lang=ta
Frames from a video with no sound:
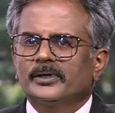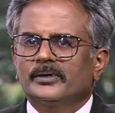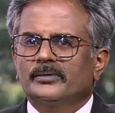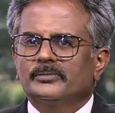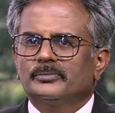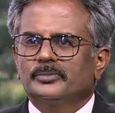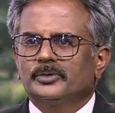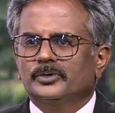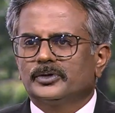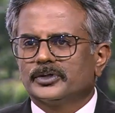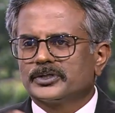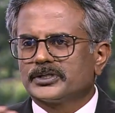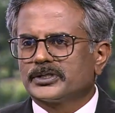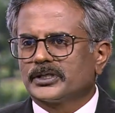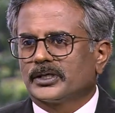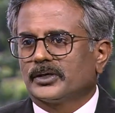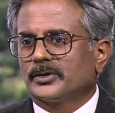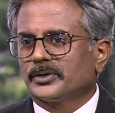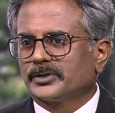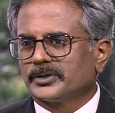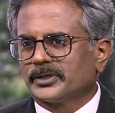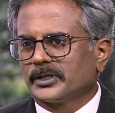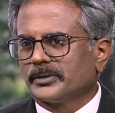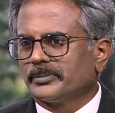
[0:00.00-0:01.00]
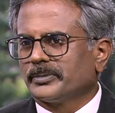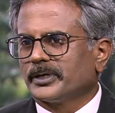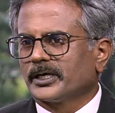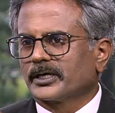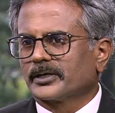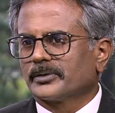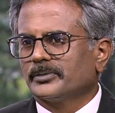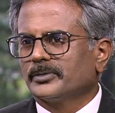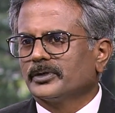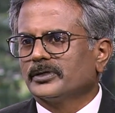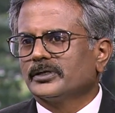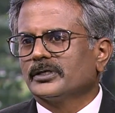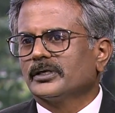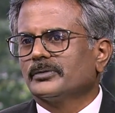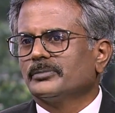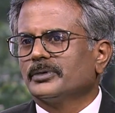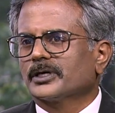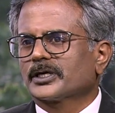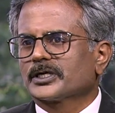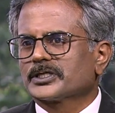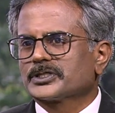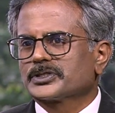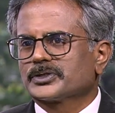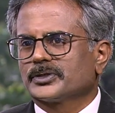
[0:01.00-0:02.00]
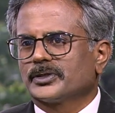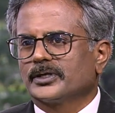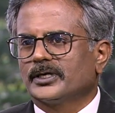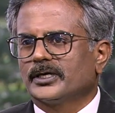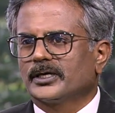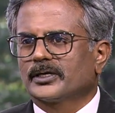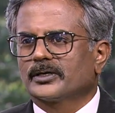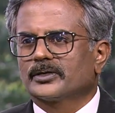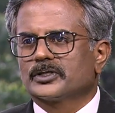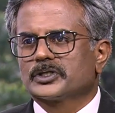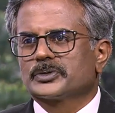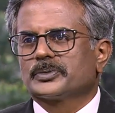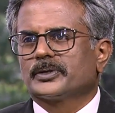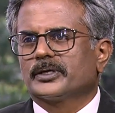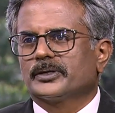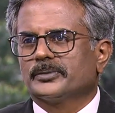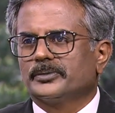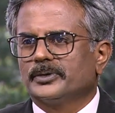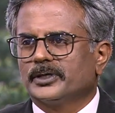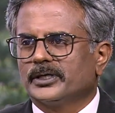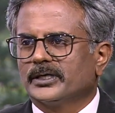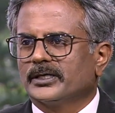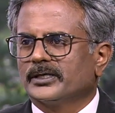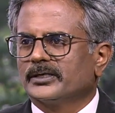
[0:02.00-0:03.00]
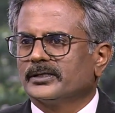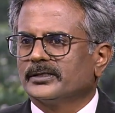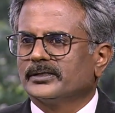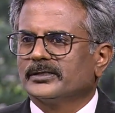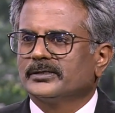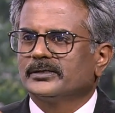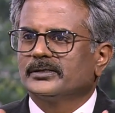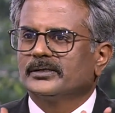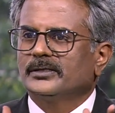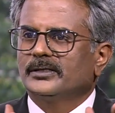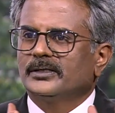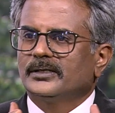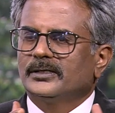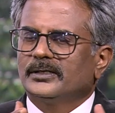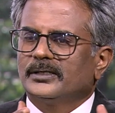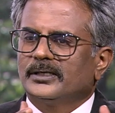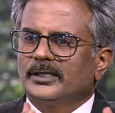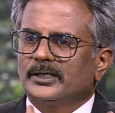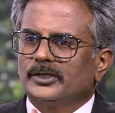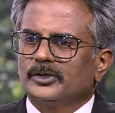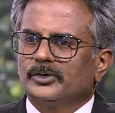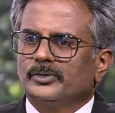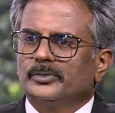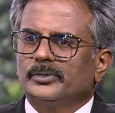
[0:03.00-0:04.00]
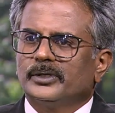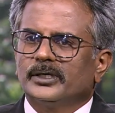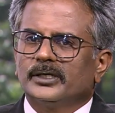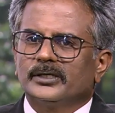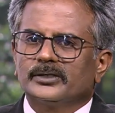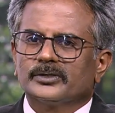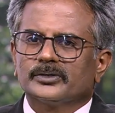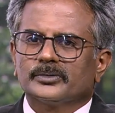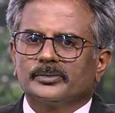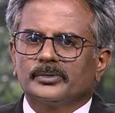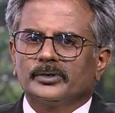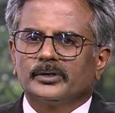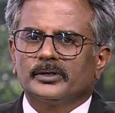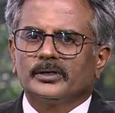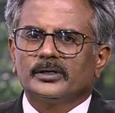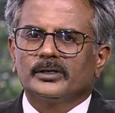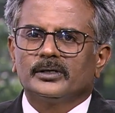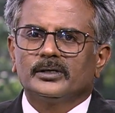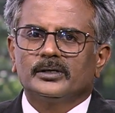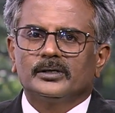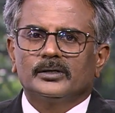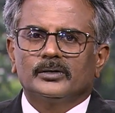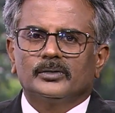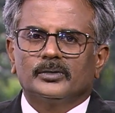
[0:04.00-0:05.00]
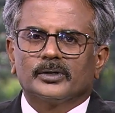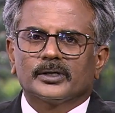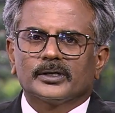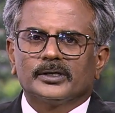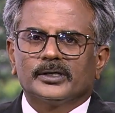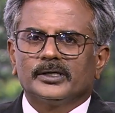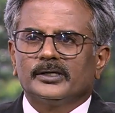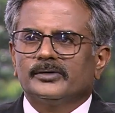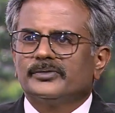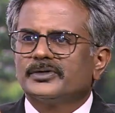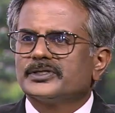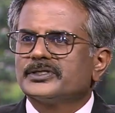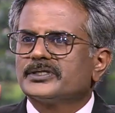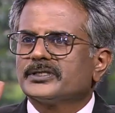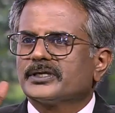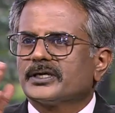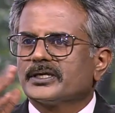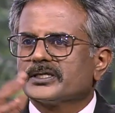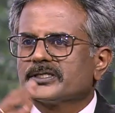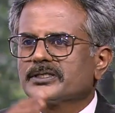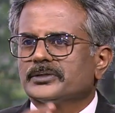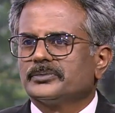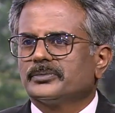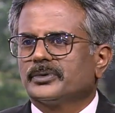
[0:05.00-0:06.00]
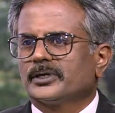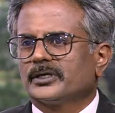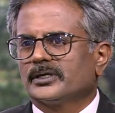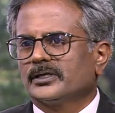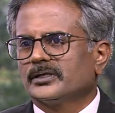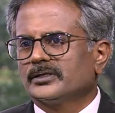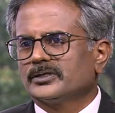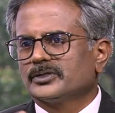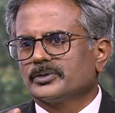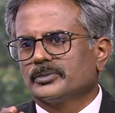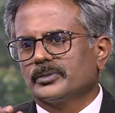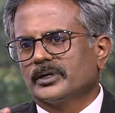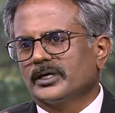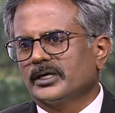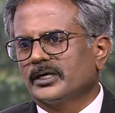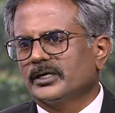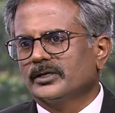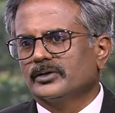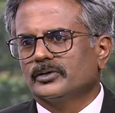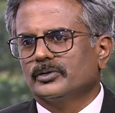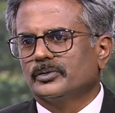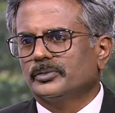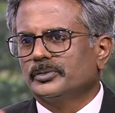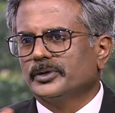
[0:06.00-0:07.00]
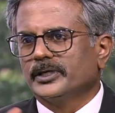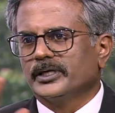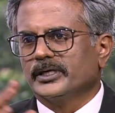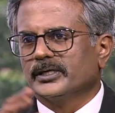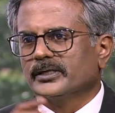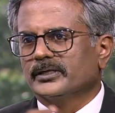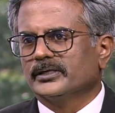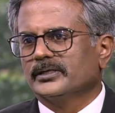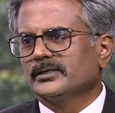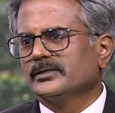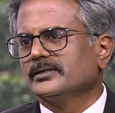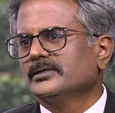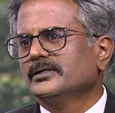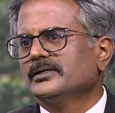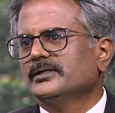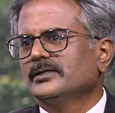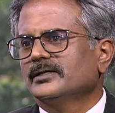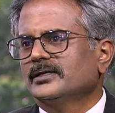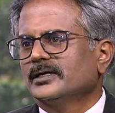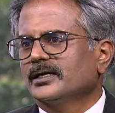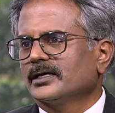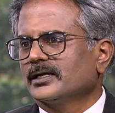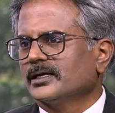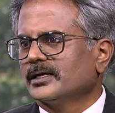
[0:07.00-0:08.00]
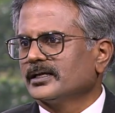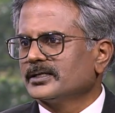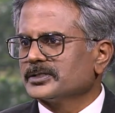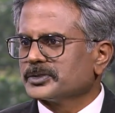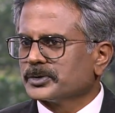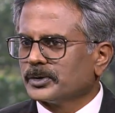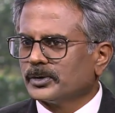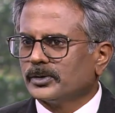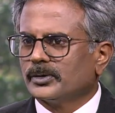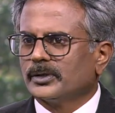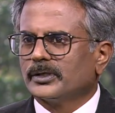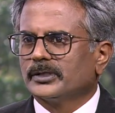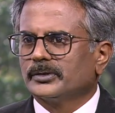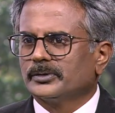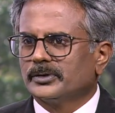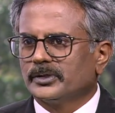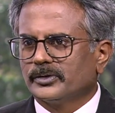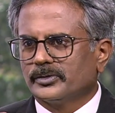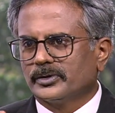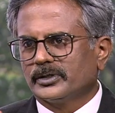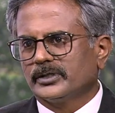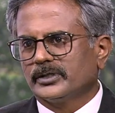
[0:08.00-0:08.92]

புதுசாக ஒருத்தரை பார்க்கும்போது ரொம்ப கஷ்டம் டயக்னோஸ் பண்ண முடியாது எதுவுமே சும்மா உடனே இன்வெஸ்டிகேஷன் பண்ணுன்னு சும்மா எழுதவும் முடியாது அதனால் சொல்லுவோம் இது வந்து